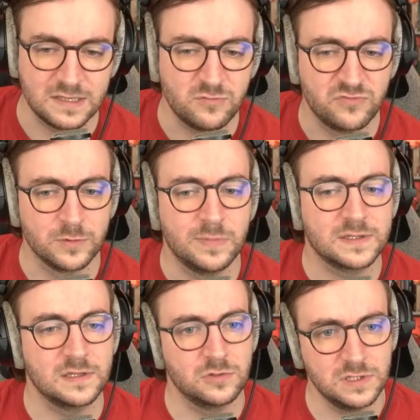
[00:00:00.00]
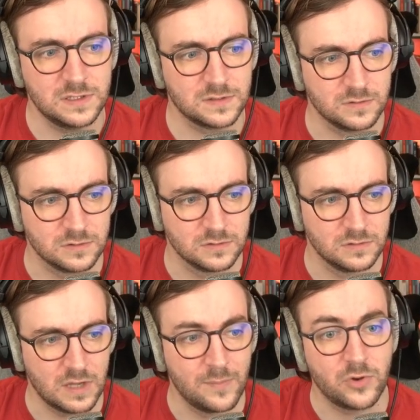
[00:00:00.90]
des mouvements de plaques tectoniques
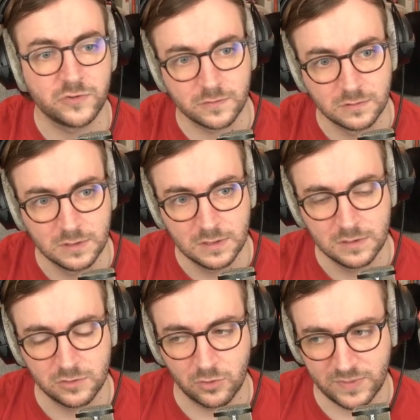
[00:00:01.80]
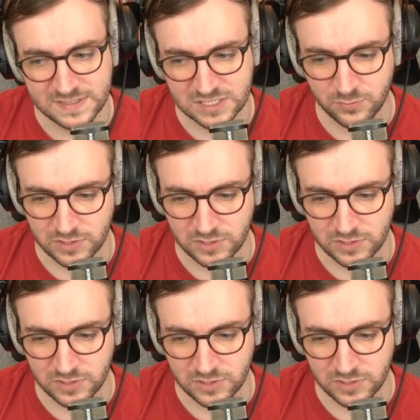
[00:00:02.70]
euh, importants dans le paysage